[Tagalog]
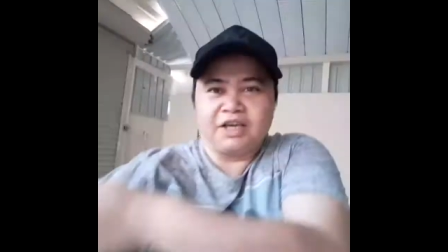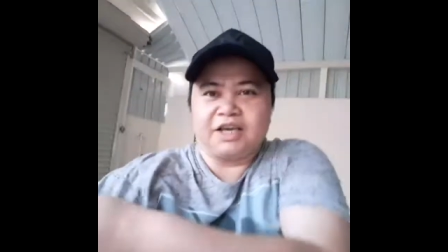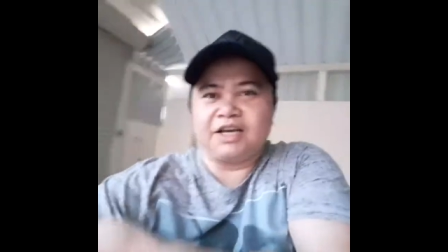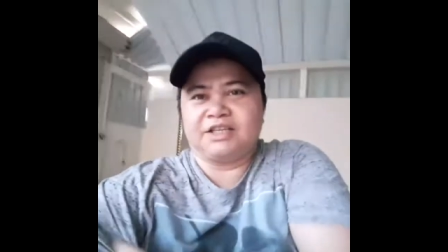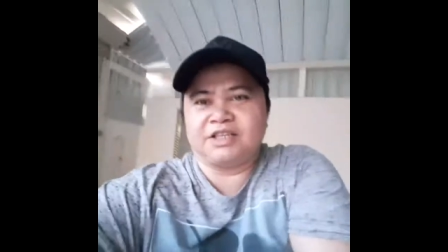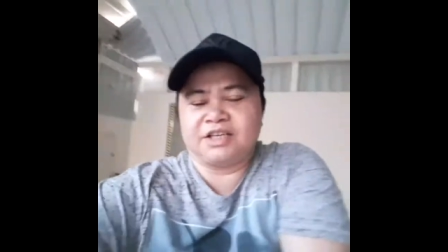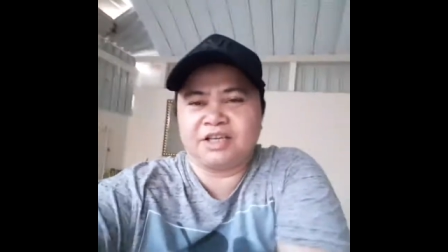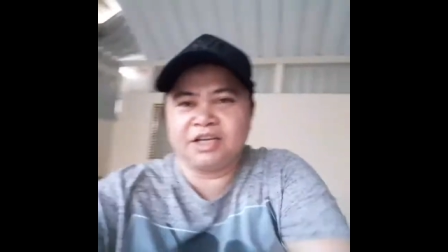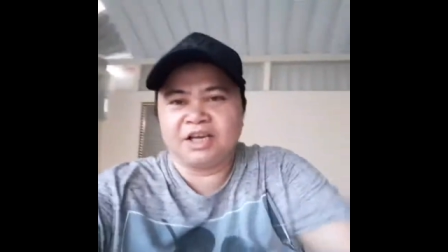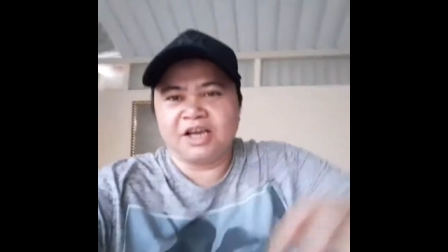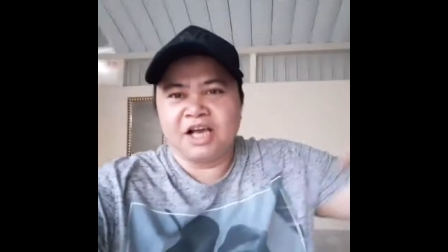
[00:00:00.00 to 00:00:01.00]
Yan.
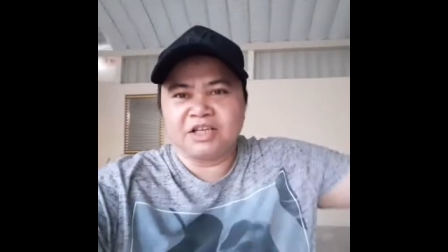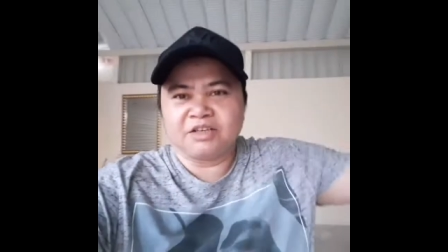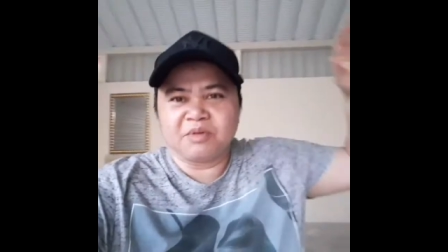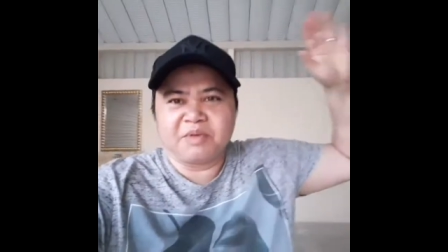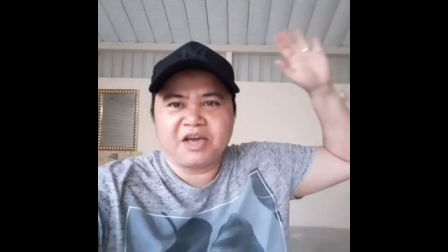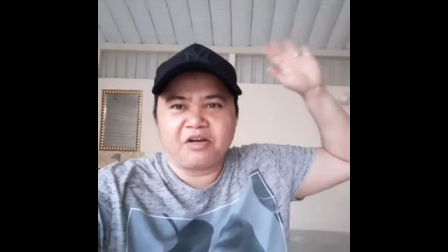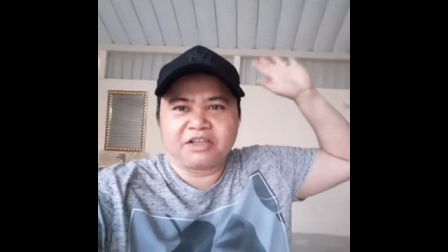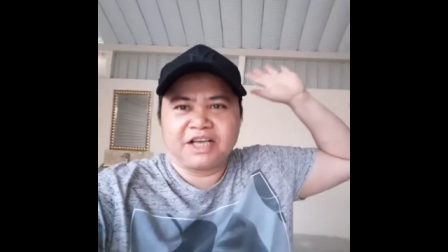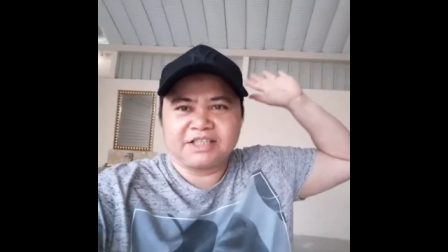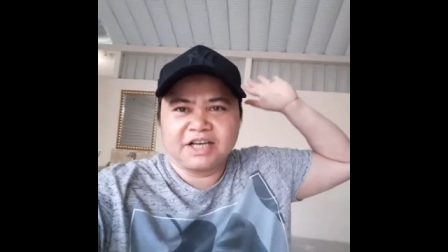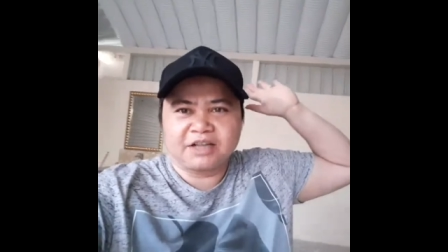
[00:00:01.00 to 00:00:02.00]
The Mayor of
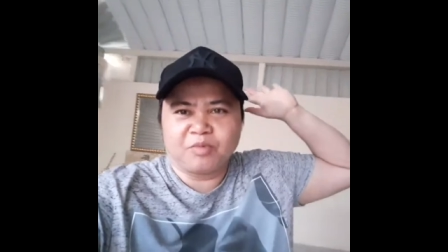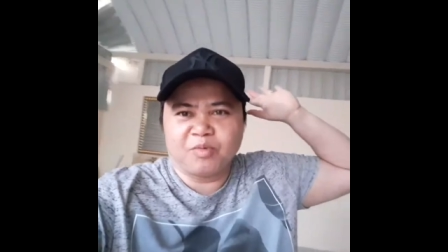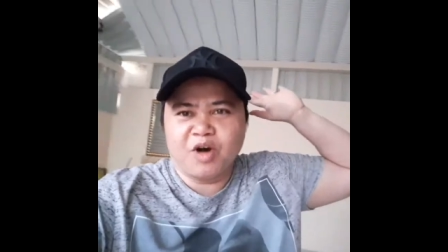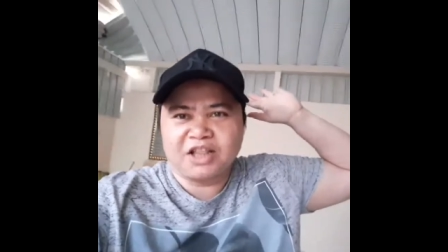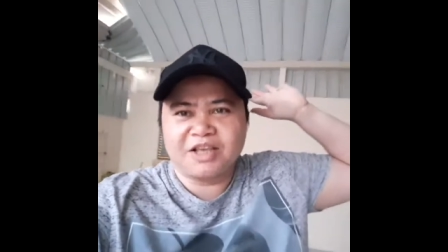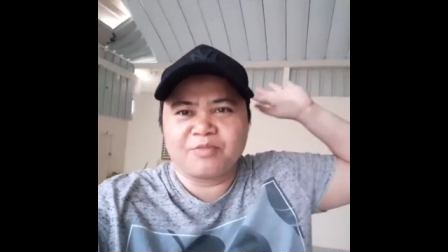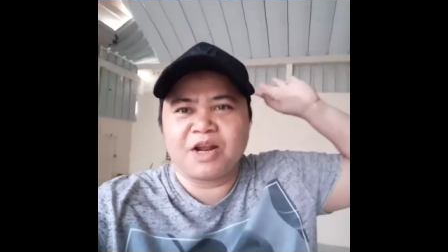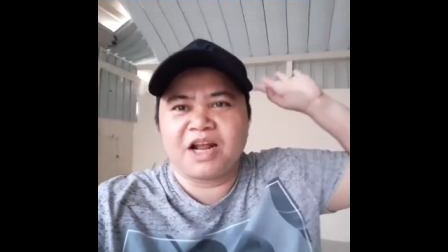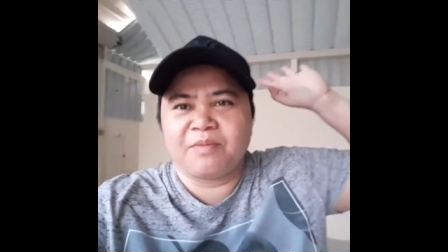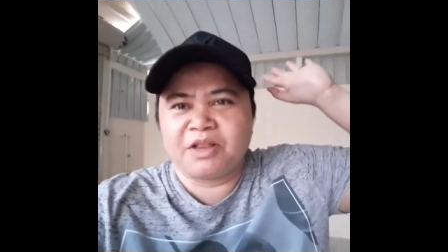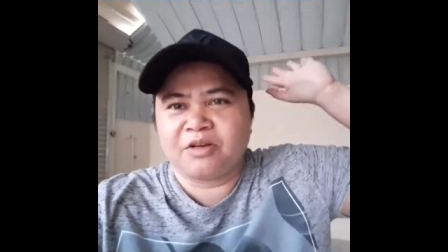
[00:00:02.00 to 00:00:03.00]
Kisapid. Hating
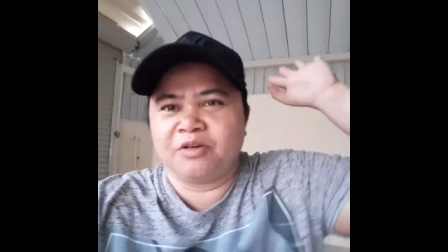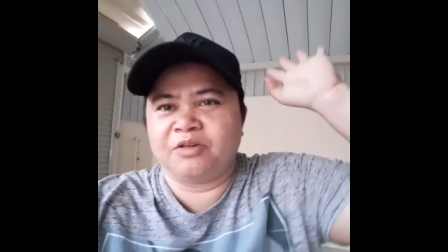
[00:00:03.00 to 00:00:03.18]
manaman po.